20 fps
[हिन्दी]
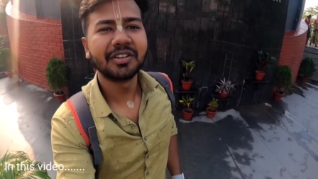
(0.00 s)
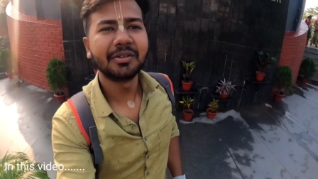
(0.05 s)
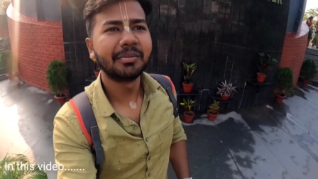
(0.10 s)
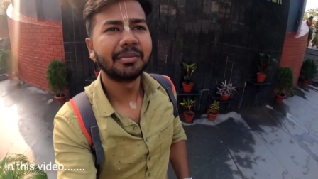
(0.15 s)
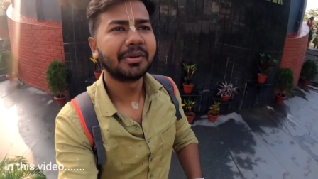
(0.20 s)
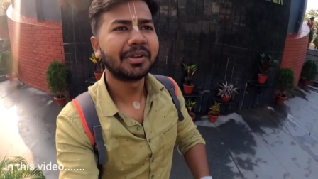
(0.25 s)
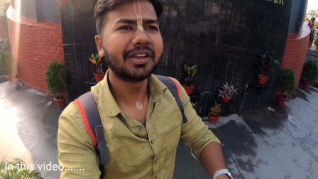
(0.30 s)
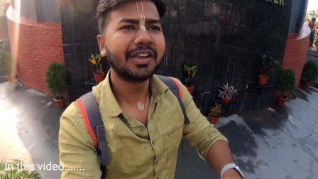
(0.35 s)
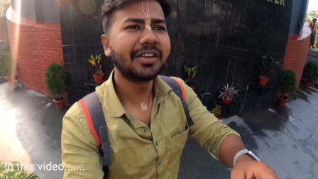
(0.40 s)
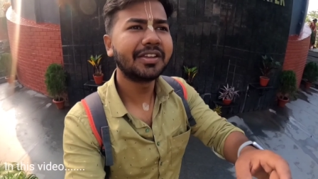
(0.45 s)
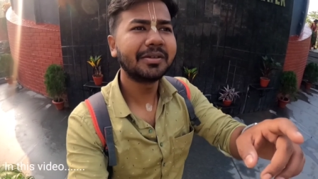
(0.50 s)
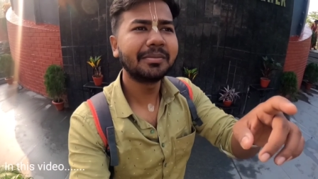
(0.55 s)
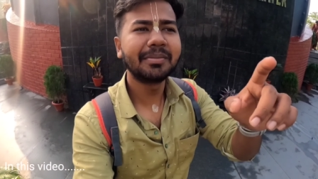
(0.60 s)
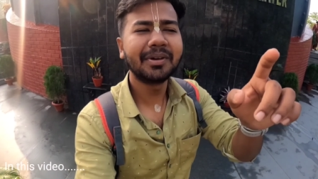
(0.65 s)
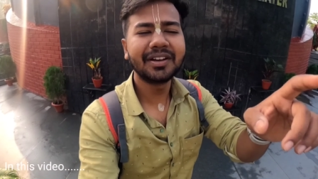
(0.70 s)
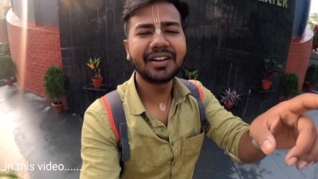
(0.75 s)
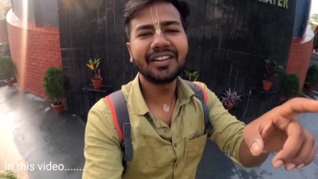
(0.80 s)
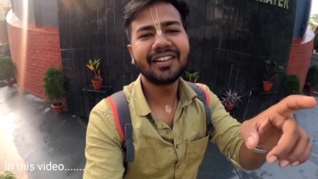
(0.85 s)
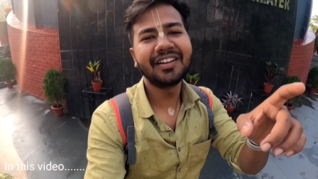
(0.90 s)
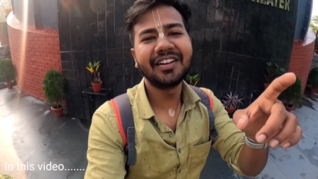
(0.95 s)
औसम है यही
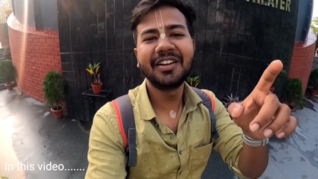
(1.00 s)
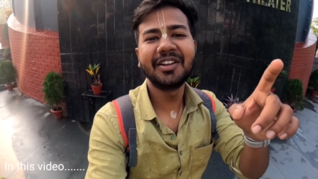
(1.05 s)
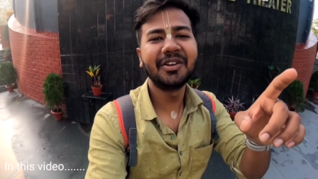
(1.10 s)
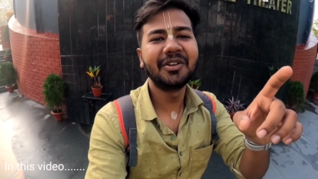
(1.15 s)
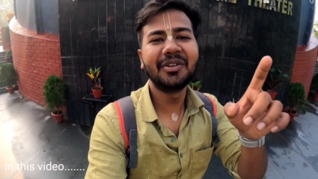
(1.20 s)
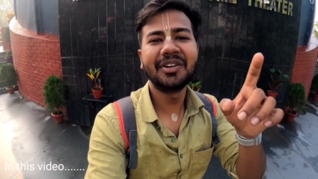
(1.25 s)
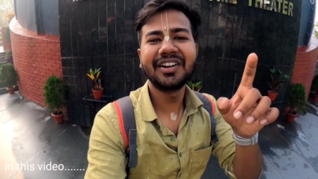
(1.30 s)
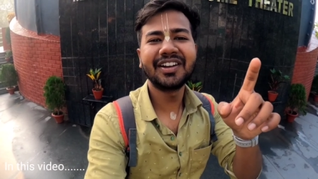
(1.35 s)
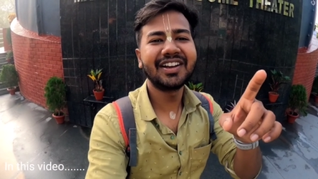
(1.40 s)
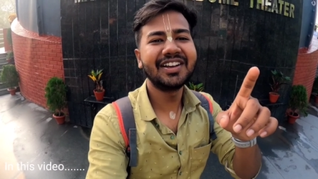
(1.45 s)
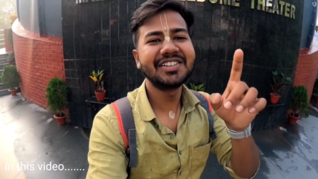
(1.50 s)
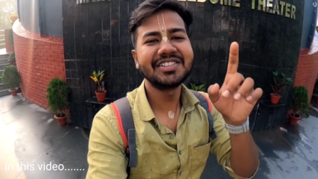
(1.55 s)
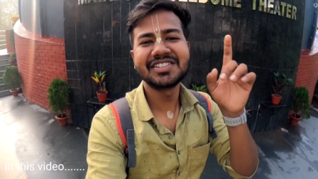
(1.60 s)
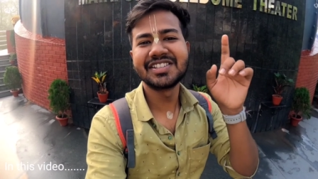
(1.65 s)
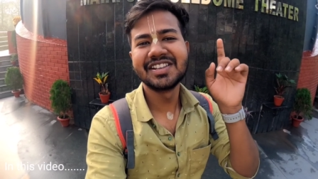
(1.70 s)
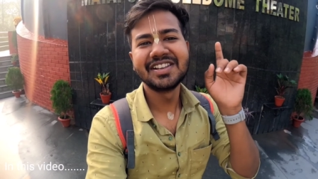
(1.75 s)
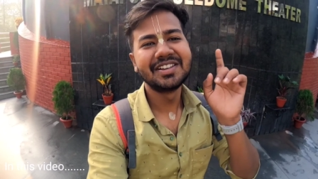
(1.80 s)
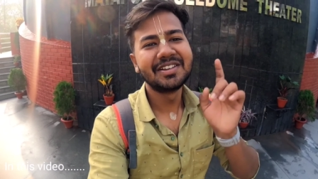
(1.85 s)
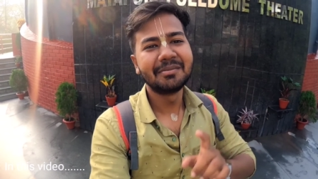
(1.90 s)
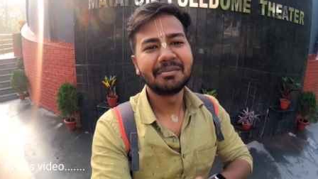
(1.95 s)
जब बन के रेडी हो ना
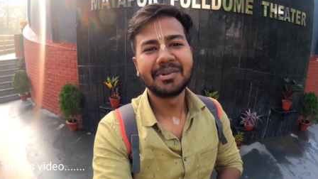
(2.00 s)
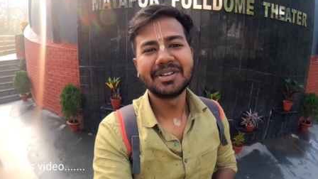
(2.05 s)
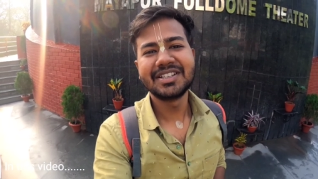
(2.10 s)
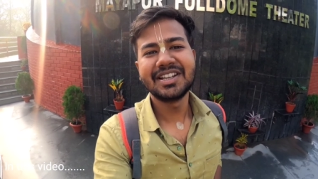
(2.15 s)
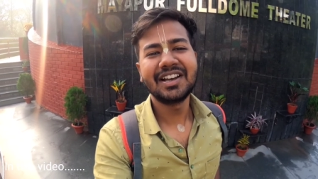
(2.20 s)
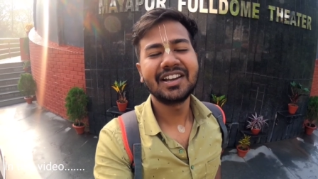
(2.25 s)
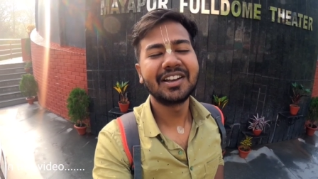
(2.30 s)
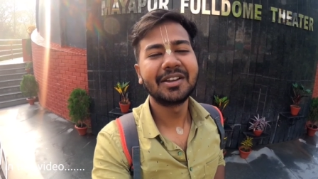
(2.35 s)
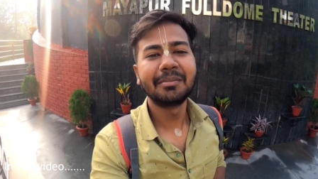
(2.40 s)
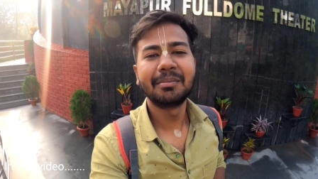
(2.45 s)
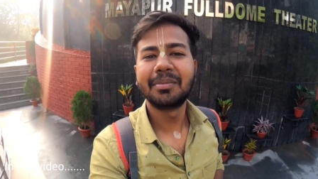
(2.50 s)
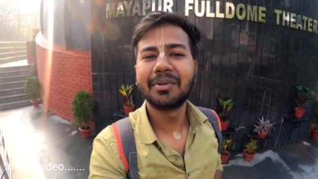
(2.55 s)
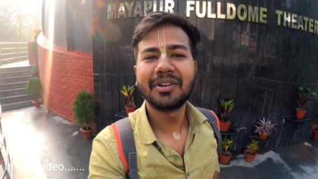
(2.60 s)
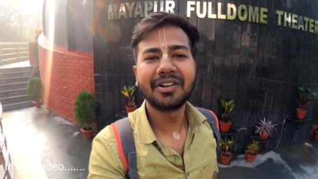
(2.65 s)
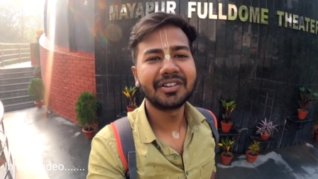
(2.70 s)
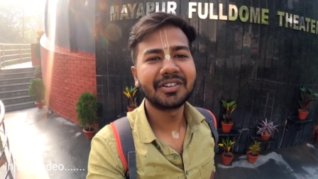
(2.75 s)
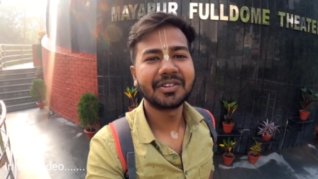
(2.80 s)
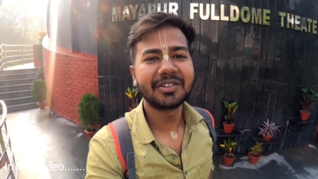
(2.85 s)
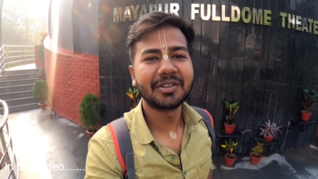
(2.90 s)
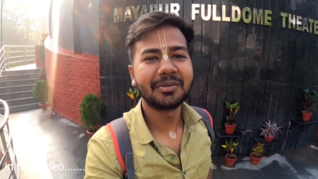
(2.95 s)
गाइज मजाक नहीं
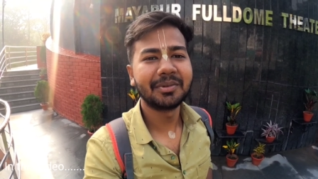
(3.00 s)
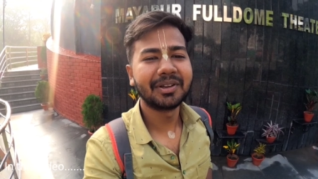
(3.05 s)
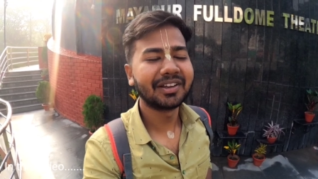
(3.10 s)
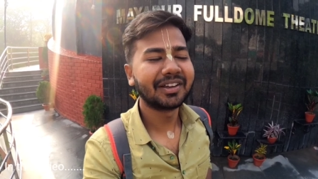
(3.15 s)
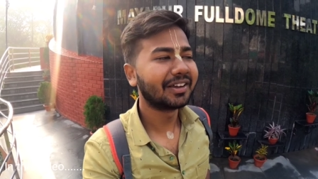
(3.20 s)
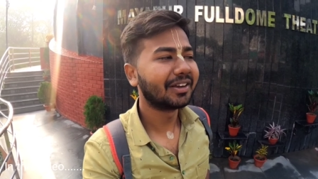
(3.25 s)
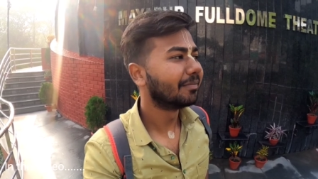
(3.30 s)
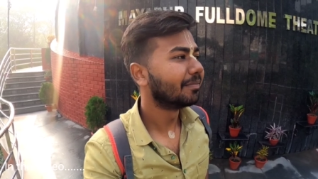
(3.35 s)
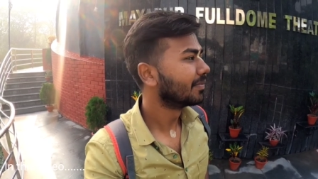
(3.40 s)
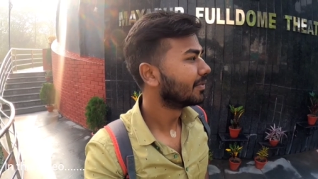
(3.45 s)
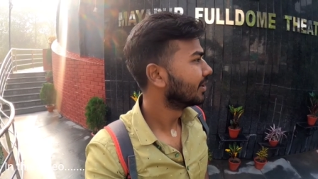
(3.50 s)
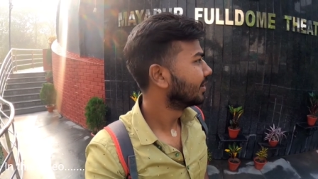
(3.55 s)
बहुत औसम लगेगा